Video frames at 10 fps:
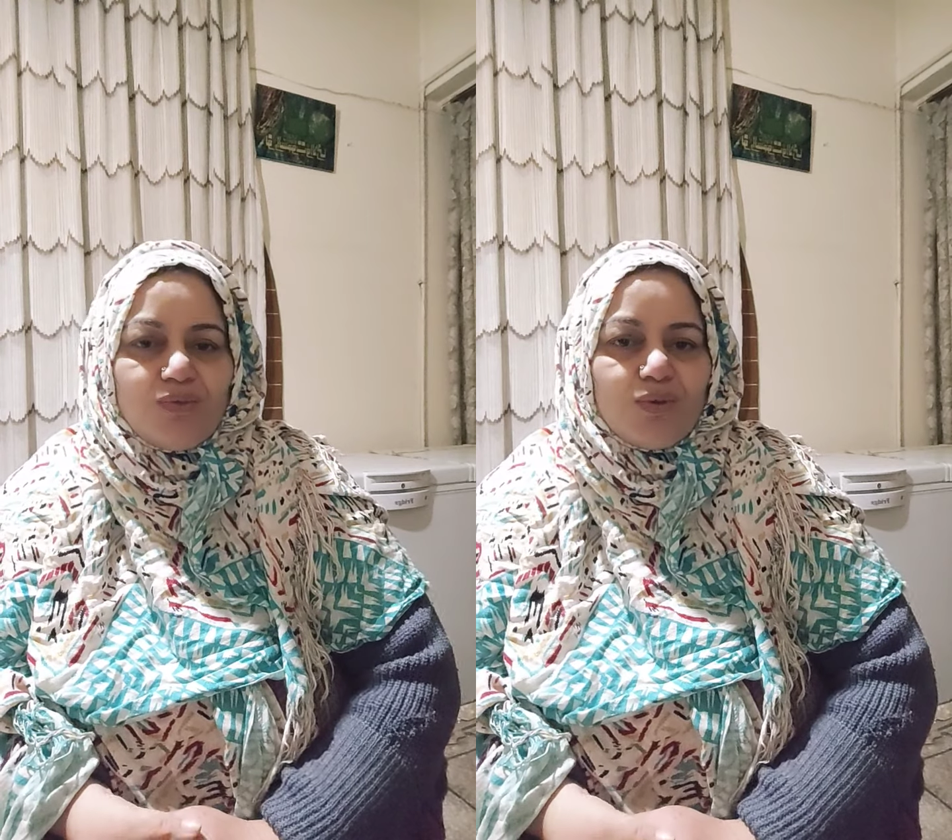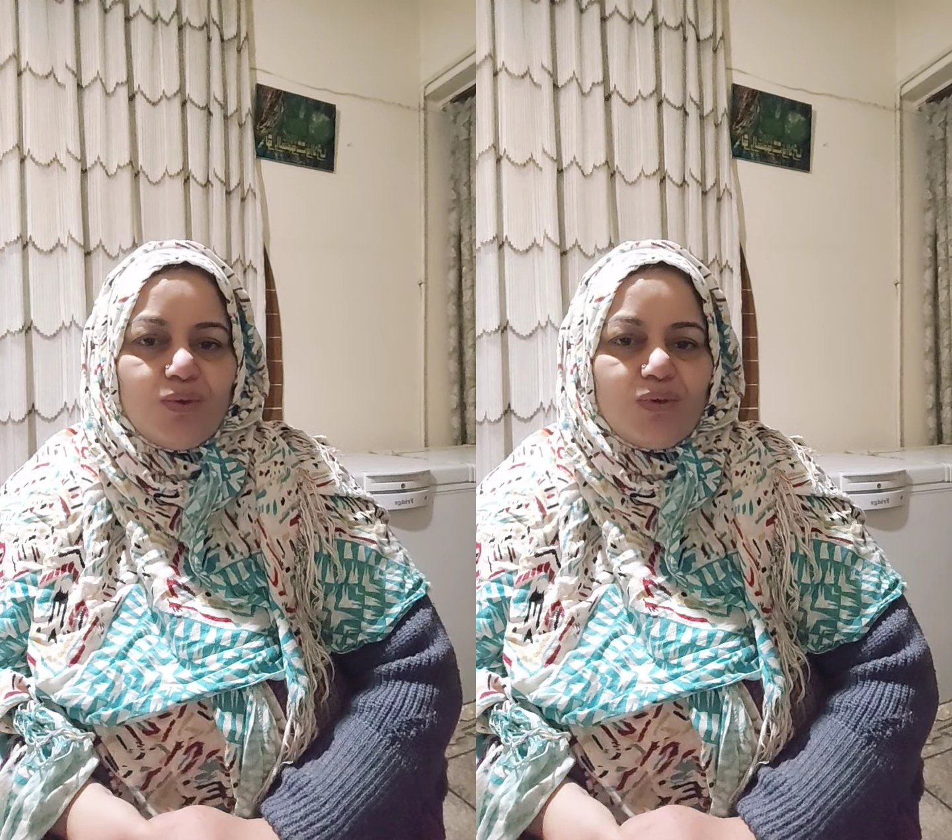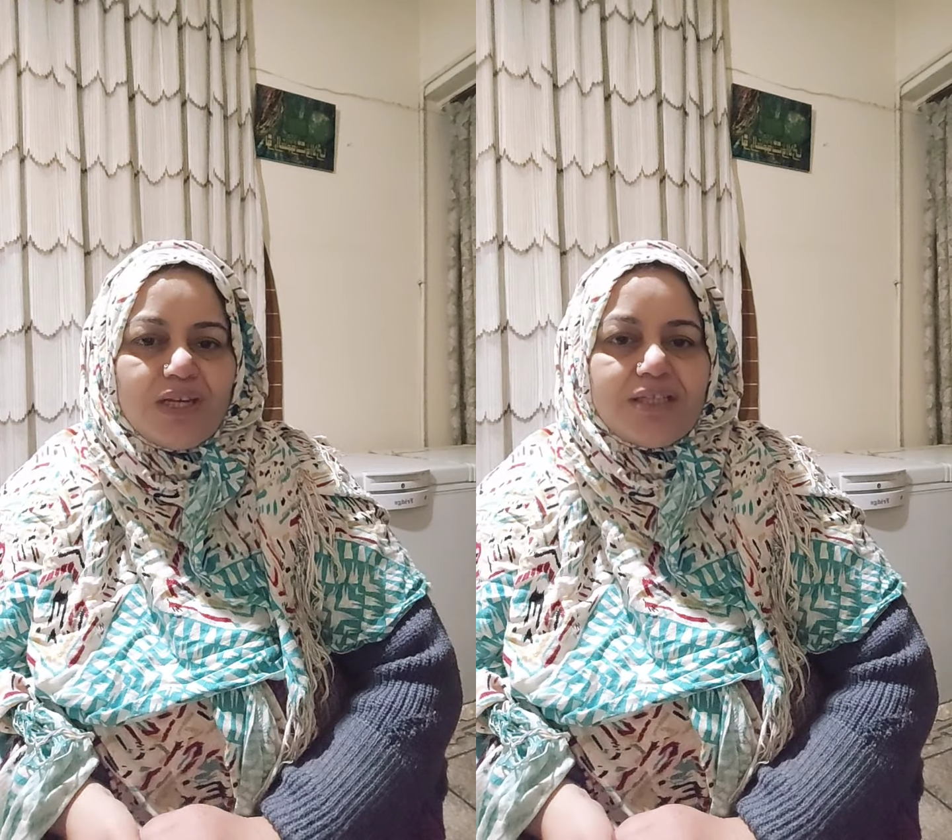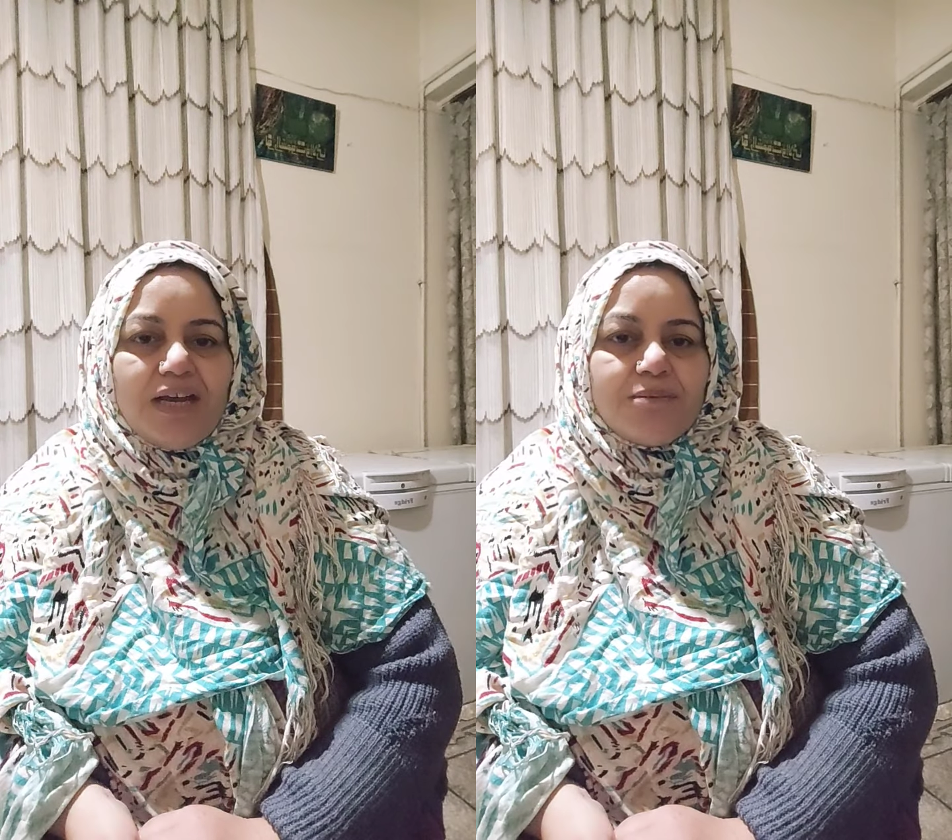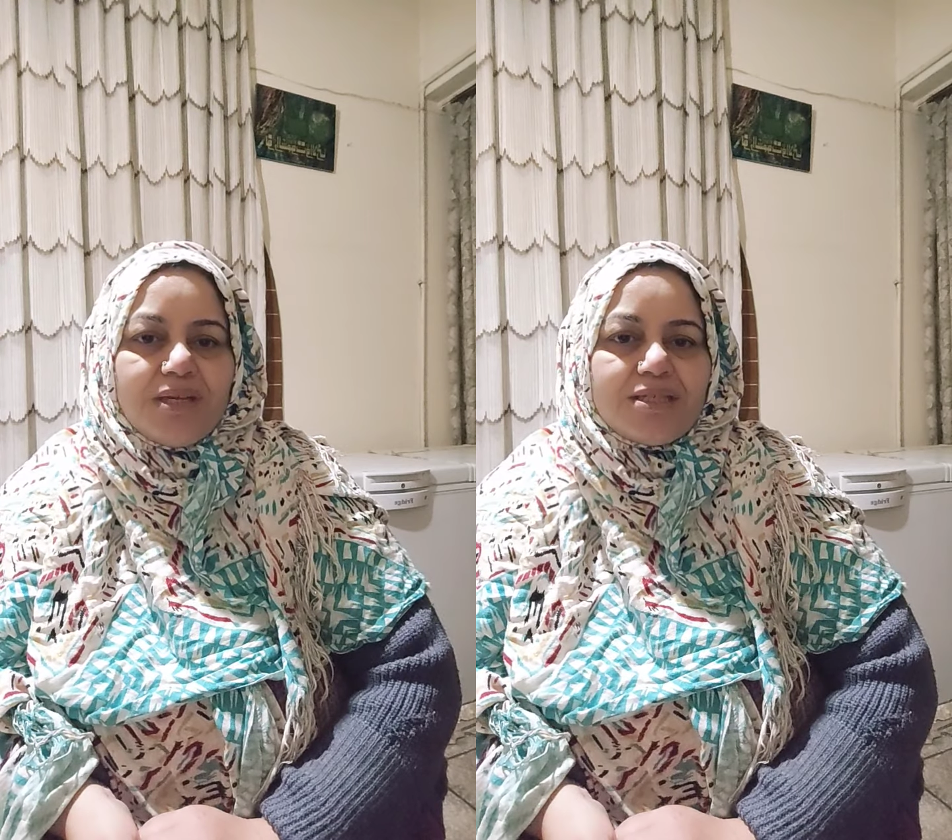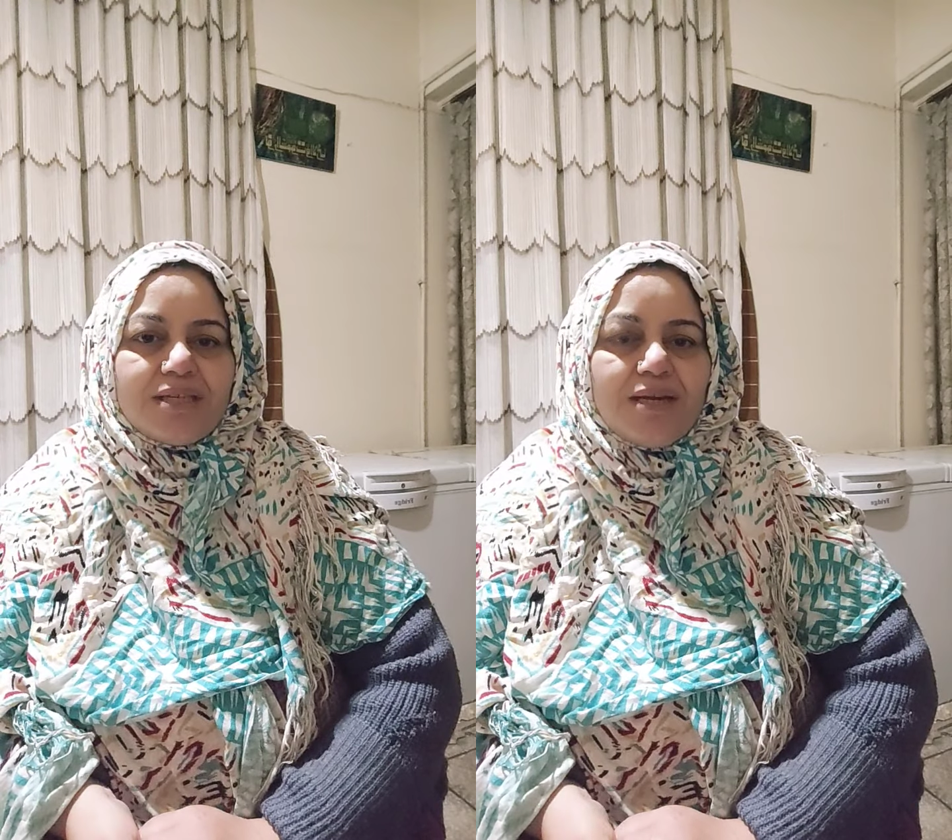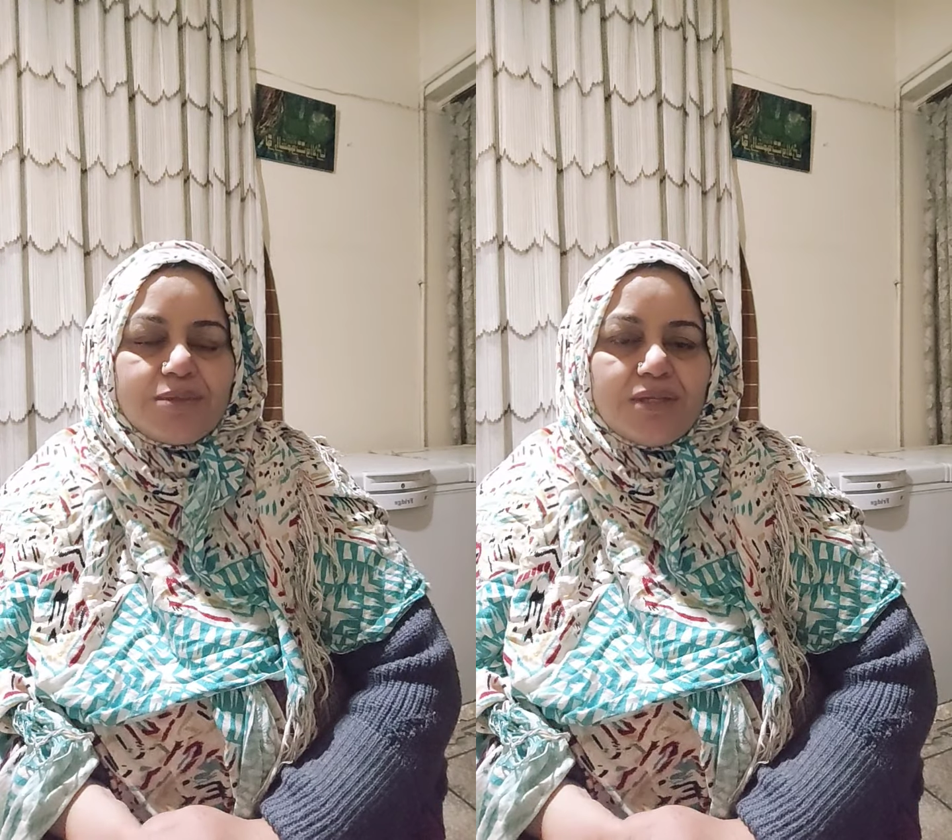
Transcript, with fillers: मैं उनको उनके टाइम के हिसाब